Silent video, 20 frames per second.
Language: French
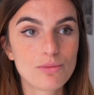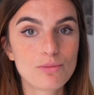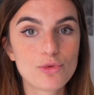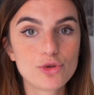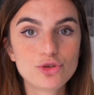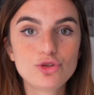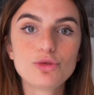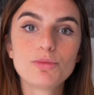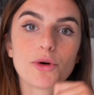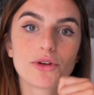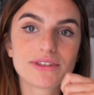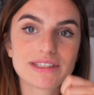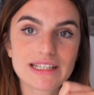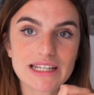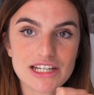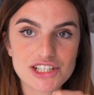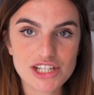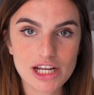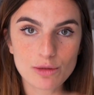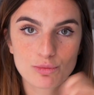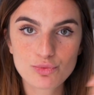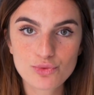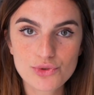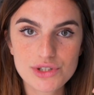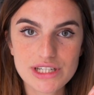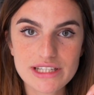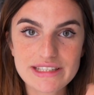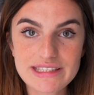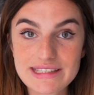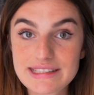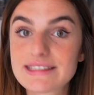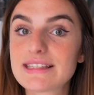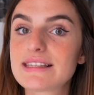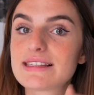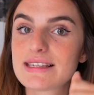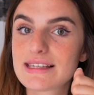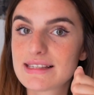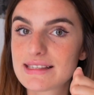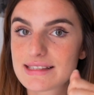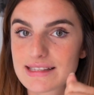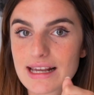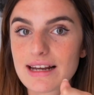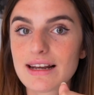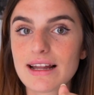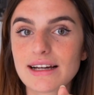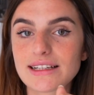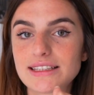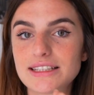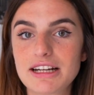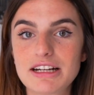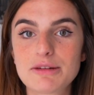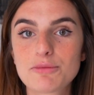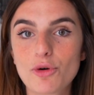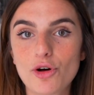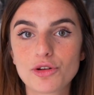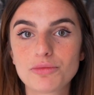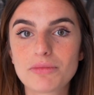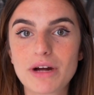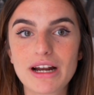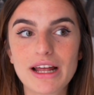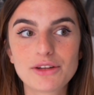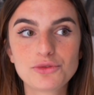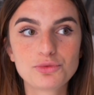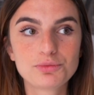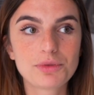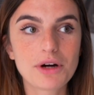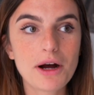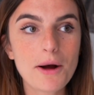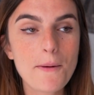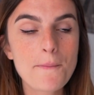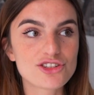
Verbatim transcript: me demander à chaque bouchée si c'est celle-là qui allait me rendre malade ou pas.